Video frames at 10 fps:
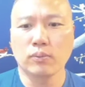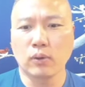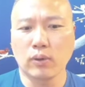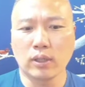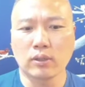
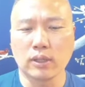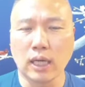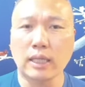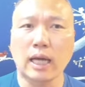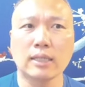병원에서
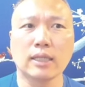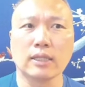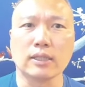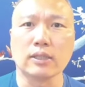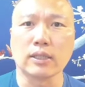이야기를 하는
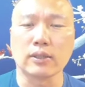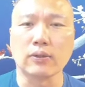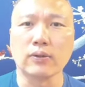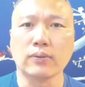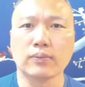애들
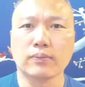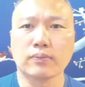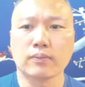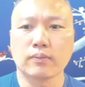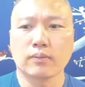있잖아요.
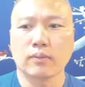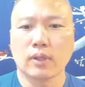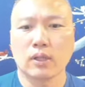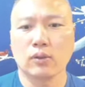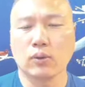
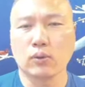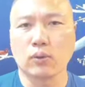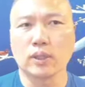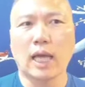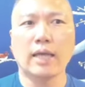그리고
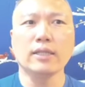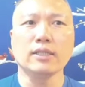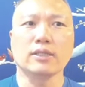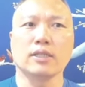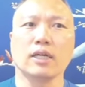또 그
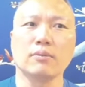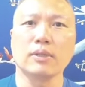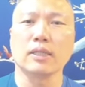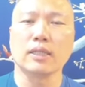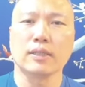사연이 있을 거
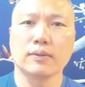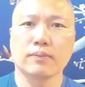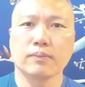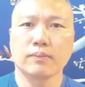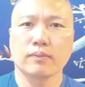아닙니까?
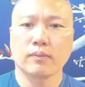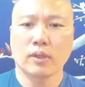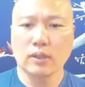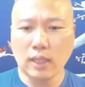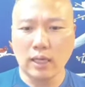
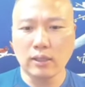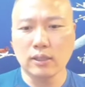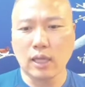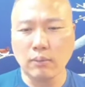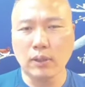그
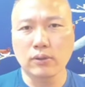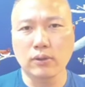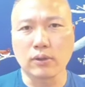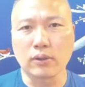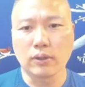사연을
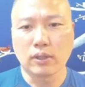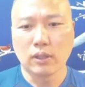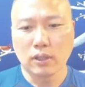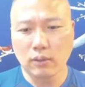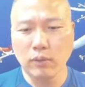담아서
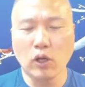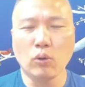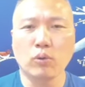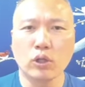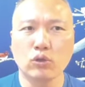
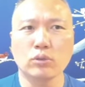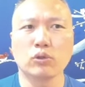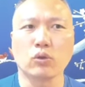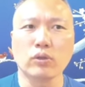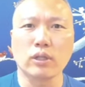이메일로
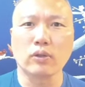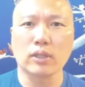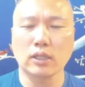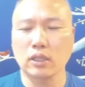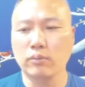보내주시면
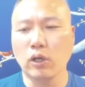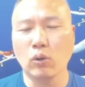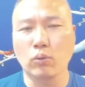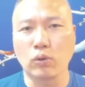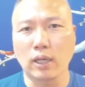좋은데요. 사실
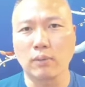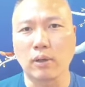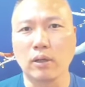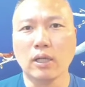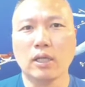이메일로
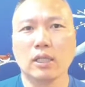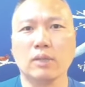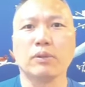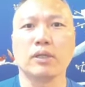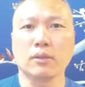보내려면
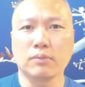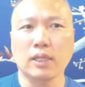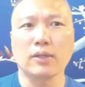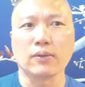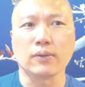이
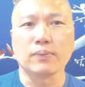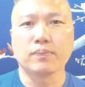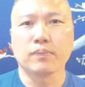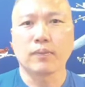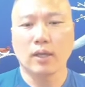번거롭잖아요.
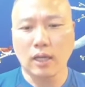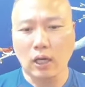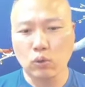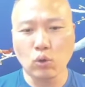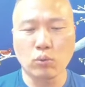
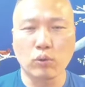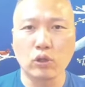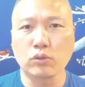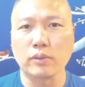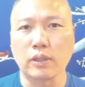카톡으로
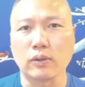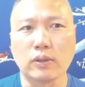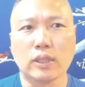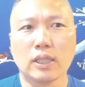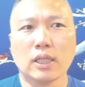보내주시면 돼요.
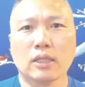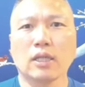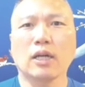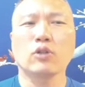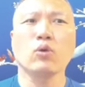
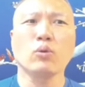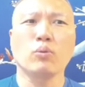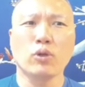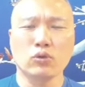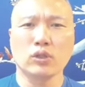근데 카톡으로
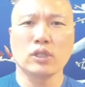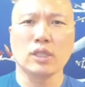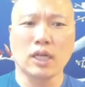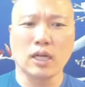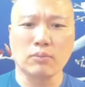
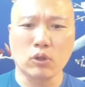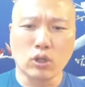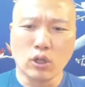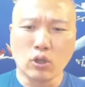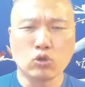보내주시니까
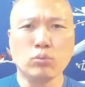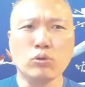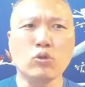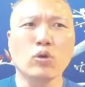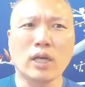
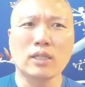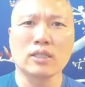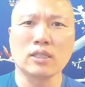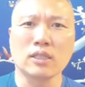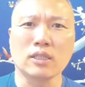막숨물고기
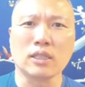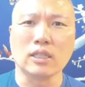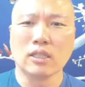하듯이